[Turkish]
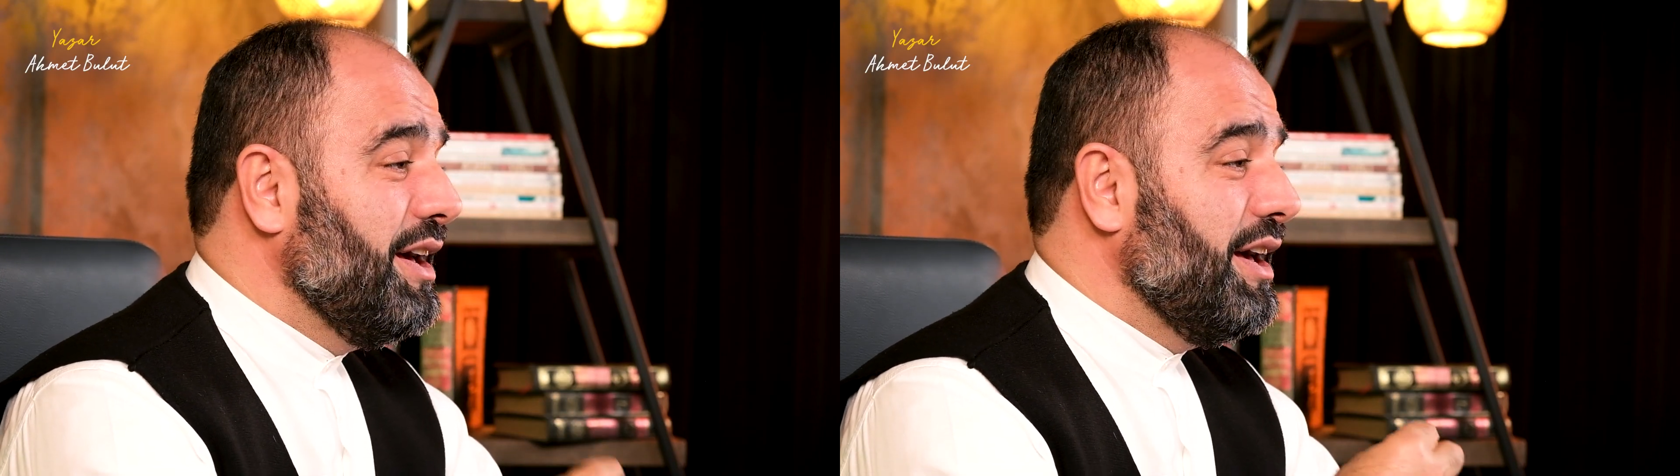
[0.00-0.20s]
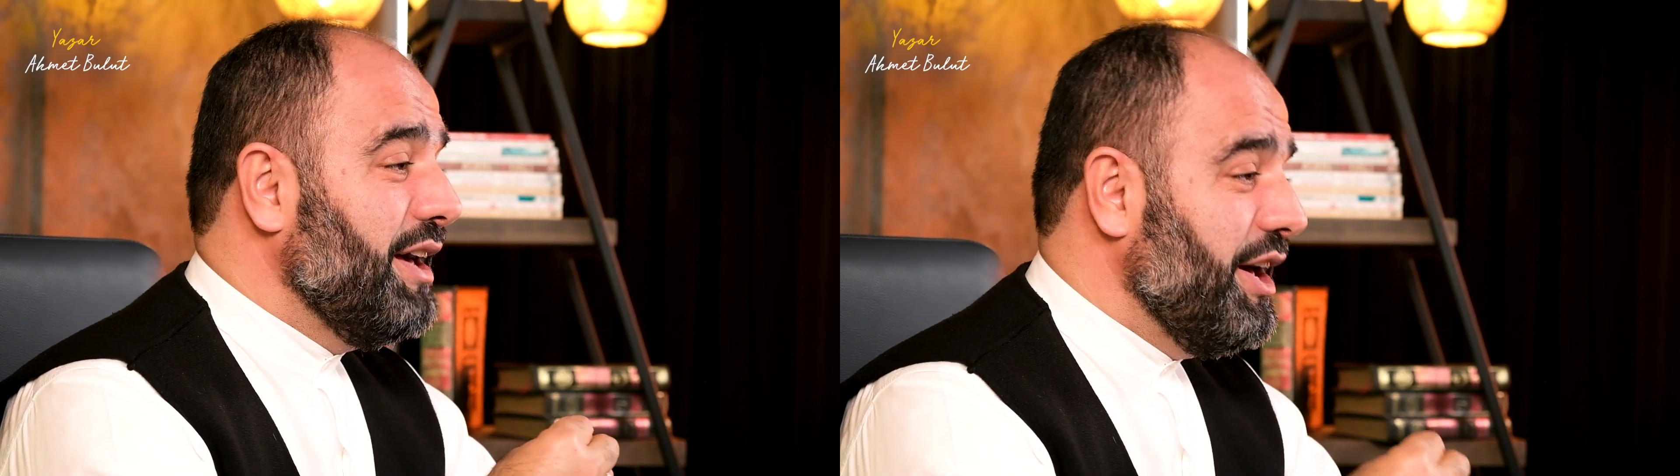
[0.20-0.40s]

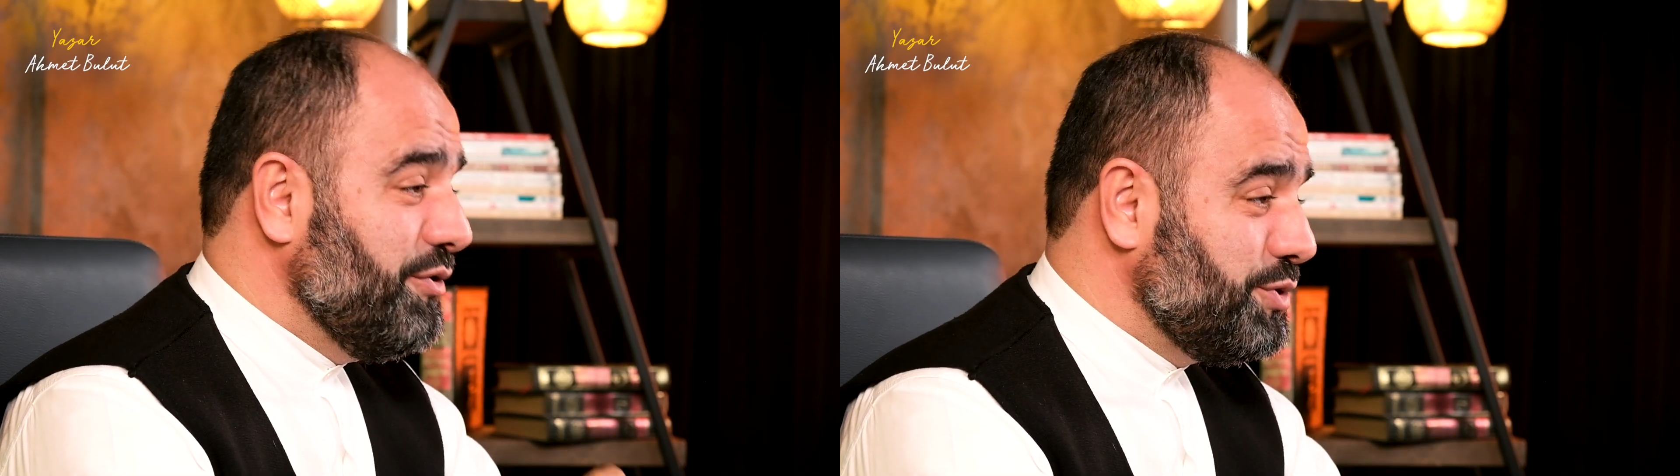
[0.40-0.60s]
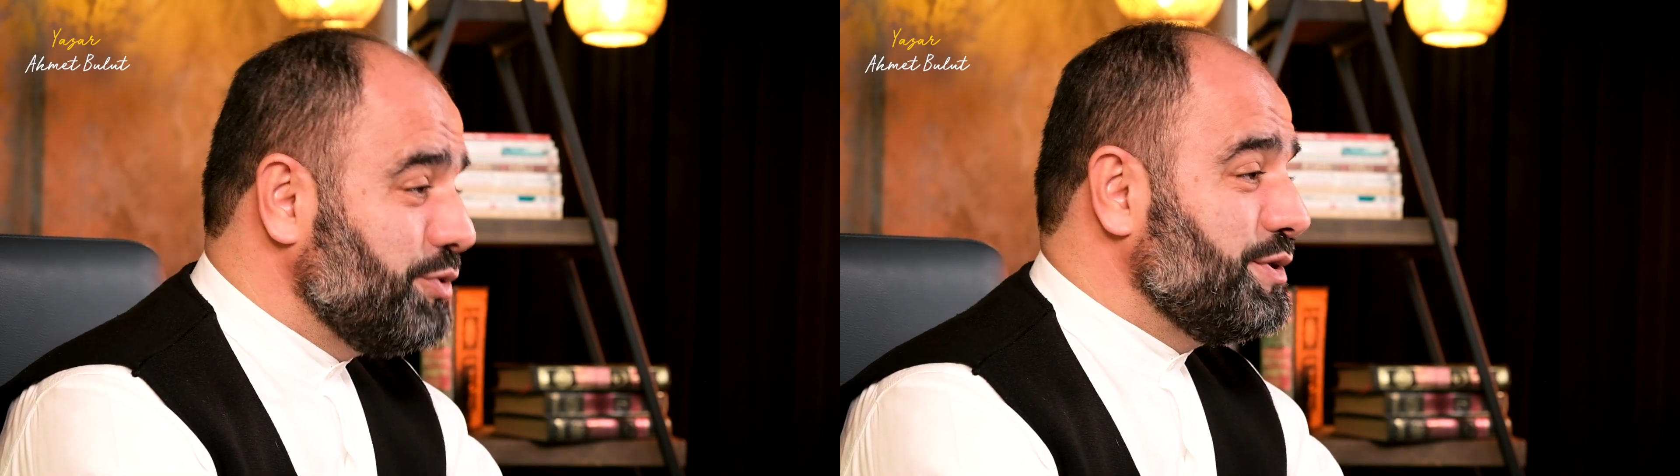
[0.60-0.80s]

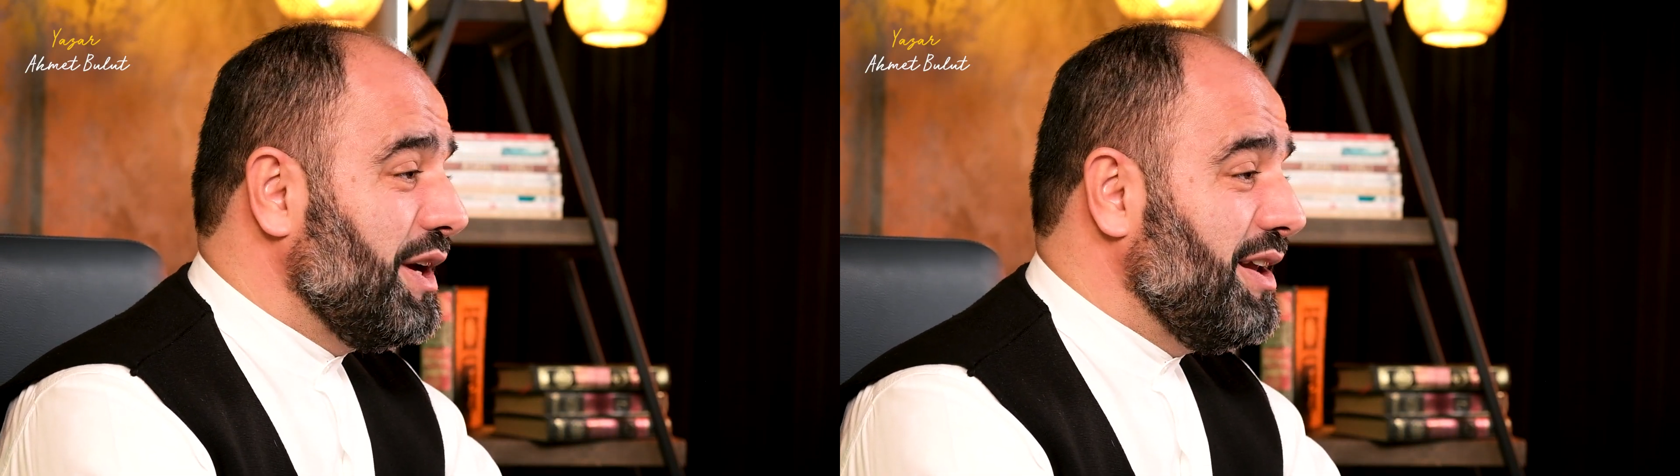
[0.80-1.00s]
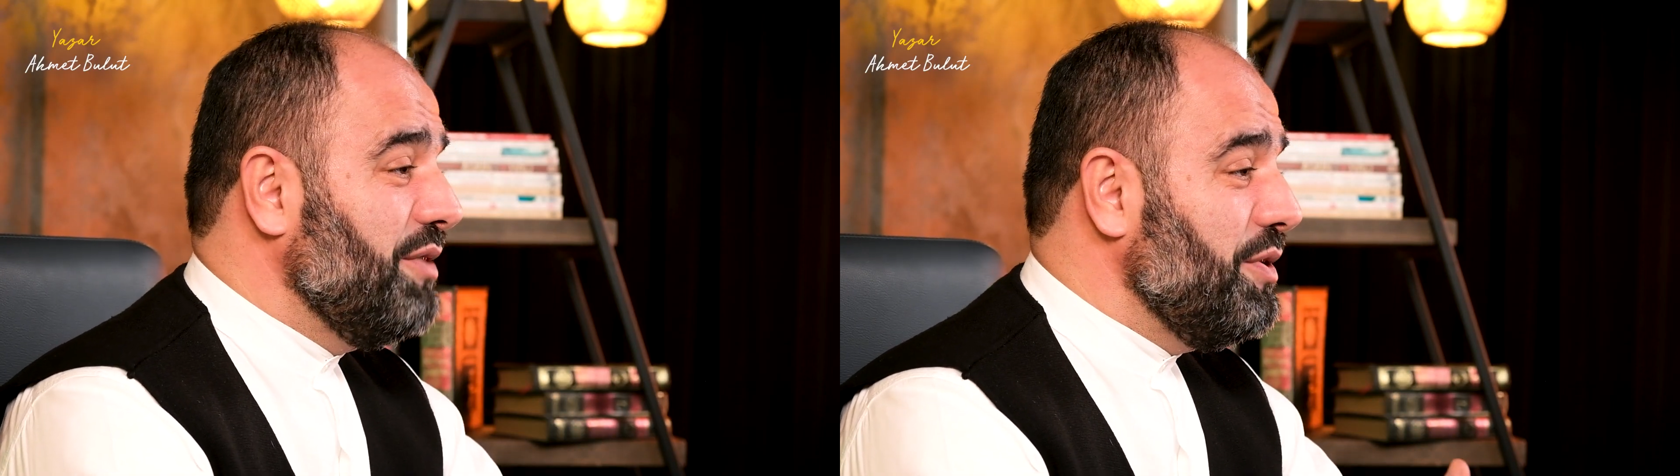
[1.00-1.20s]
efşü
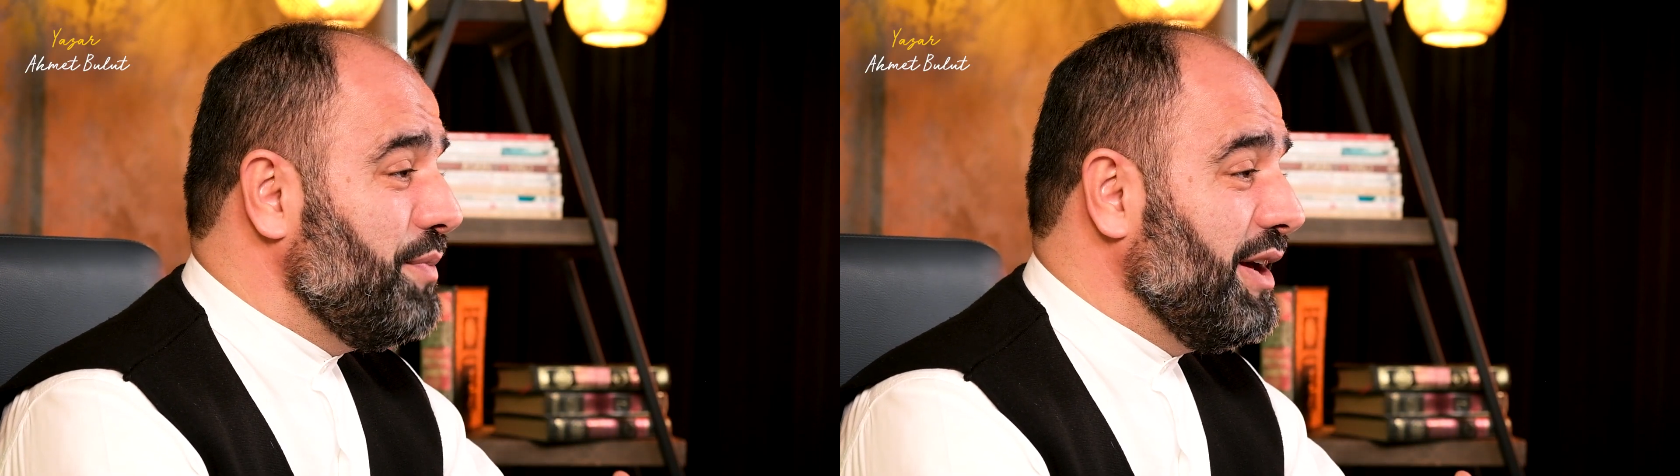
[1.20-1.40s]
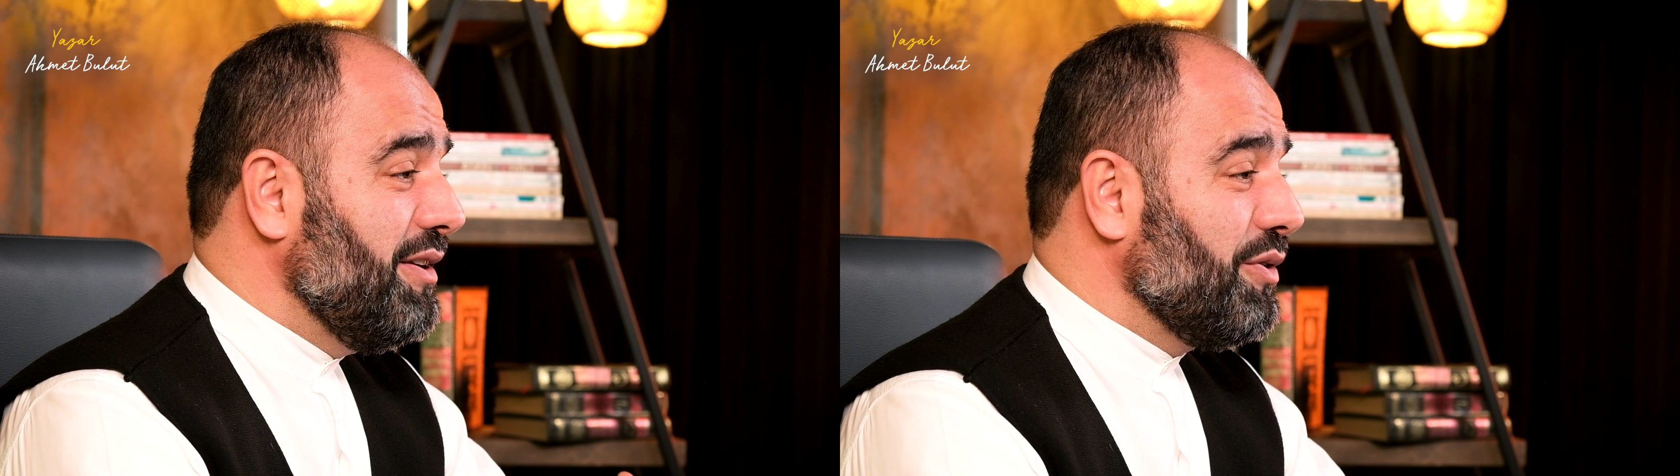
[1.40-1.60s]
selamı
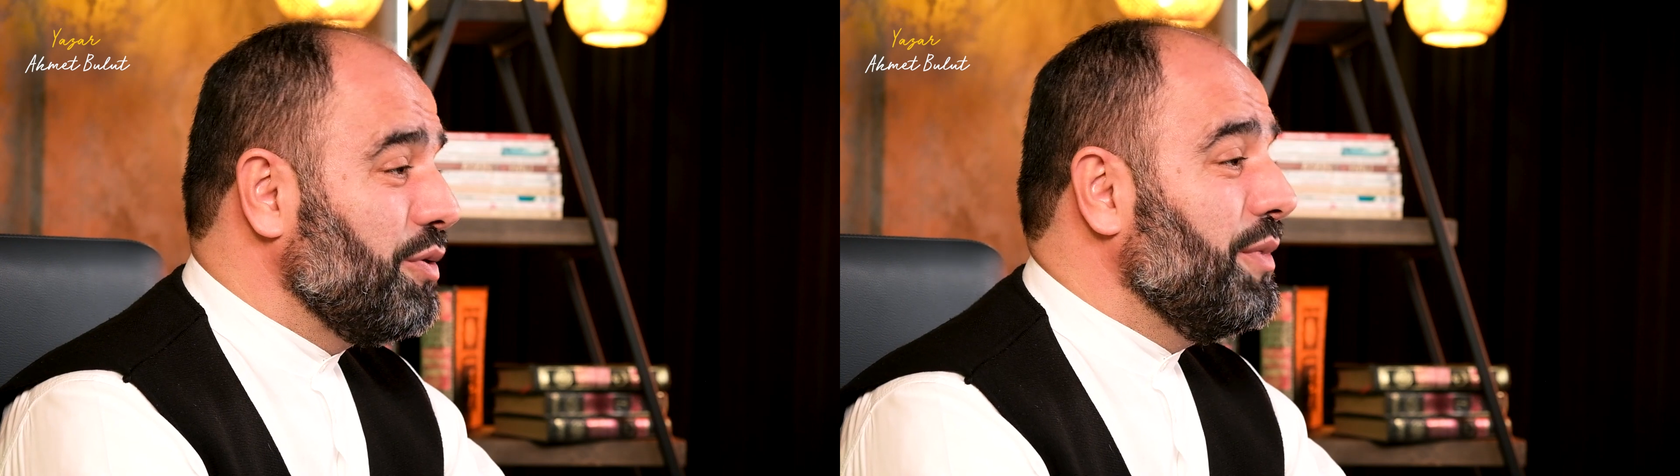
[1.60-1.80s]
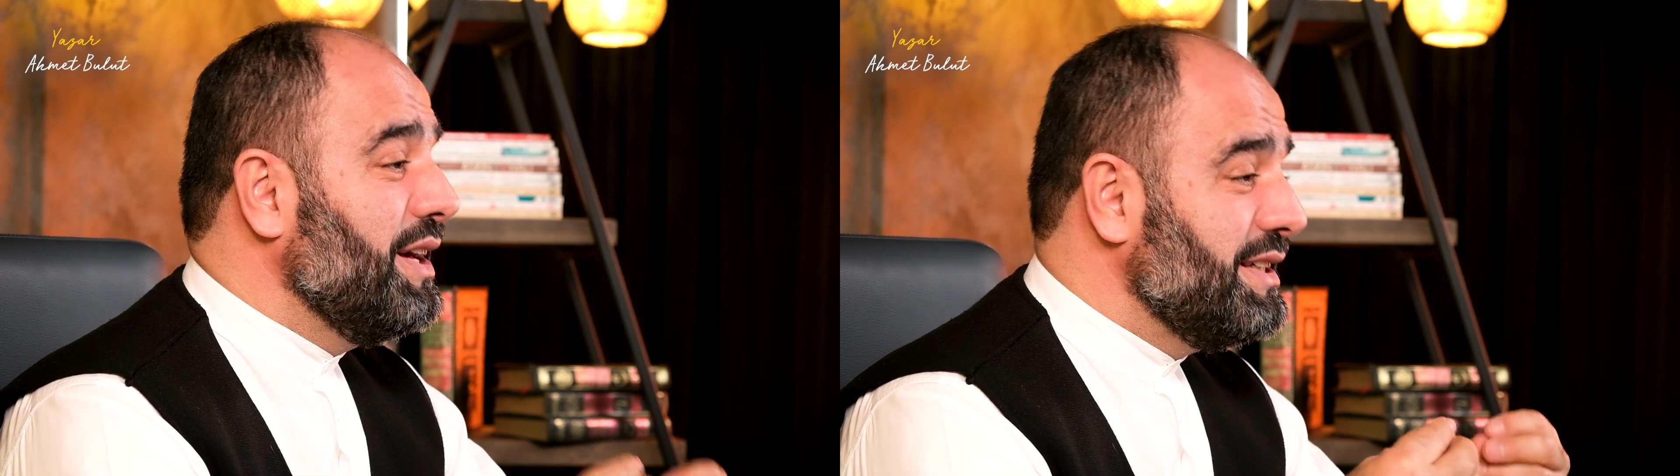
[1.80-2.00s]
beyneküm